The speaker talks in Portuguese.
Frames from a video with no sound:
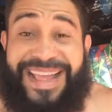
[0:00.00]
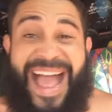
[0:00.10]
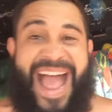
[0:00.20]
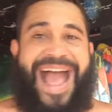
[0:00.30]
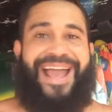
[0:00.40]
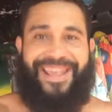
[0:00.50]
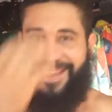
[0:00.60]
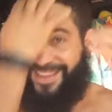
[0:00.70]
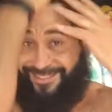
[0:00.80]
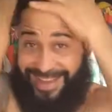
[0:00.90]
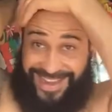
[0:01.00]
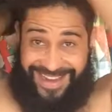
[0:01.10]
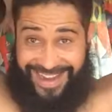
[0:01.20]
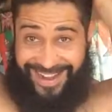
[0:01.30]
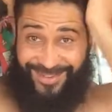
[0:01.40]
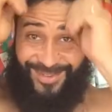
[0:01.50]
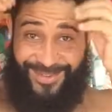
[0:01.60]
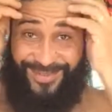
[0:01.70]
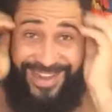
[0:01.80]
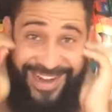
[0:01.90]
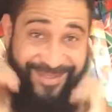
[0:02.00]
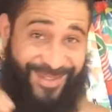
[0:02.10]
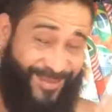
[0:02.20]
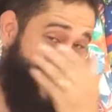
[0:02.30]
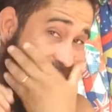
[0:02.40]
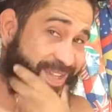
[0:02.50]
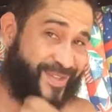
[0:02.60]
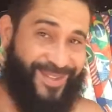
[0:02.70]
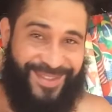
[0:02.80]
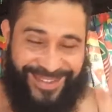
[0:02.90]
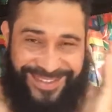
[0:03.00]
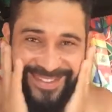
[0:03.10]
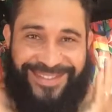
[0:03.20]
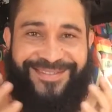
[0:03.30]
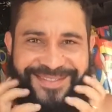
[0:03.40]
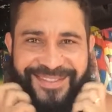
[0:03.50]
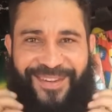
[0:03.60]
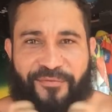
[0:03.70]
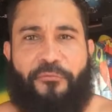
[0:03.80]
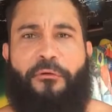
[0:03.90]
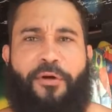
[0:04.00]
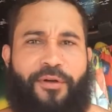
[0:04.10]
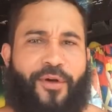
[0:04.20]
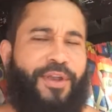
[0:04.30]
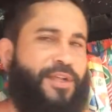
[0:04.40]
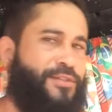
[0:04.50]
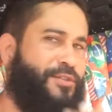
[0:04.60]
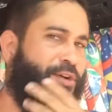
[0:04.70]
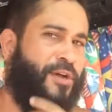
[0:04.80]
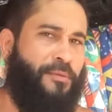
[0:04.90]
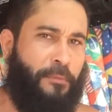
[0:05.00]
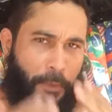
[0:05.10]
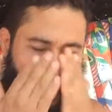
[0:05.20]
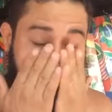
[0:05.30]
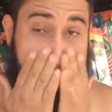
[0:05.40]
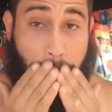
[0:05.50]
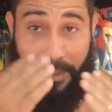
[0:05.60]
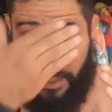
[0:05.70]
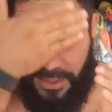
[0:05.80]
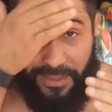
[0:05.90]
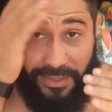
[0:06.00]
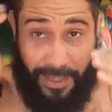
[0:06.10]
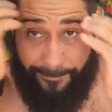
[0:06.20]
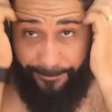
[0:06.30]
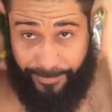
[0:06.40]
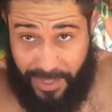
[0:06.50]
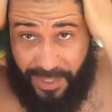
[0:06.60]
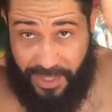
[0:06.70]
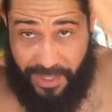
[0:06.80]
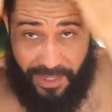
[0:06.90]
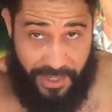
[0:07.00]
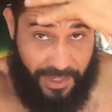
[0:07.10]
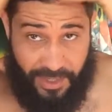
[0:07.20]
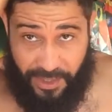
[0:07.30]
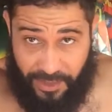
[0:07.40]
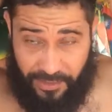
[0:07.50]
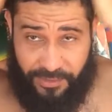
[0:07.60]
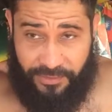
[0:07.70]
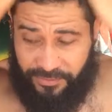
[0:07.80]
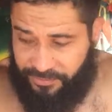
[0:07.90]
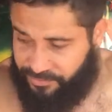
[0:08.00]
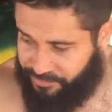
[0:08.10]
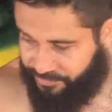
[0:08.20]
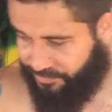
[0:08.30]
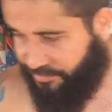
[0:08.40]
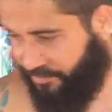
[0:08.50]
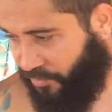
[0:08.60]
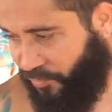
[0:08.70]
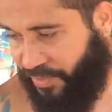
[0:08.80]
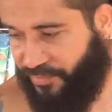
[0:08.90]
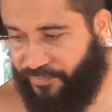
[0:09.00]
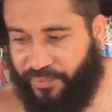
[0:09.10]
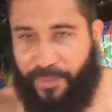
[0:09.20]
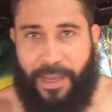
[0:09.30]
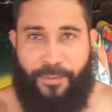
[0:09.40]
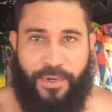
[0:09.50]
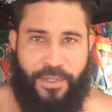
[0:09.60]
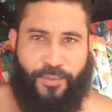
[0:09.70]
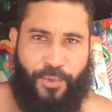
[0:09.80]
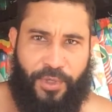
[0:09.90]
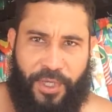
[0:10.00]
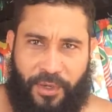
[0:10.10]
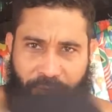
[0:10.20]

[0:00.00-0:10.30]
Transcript: Aê, velho. Cara, eu sou um cara muito bonito, doido. Ó, olha só. Eita, pega. Deixa eu ver se fica mais bonito um pouquinho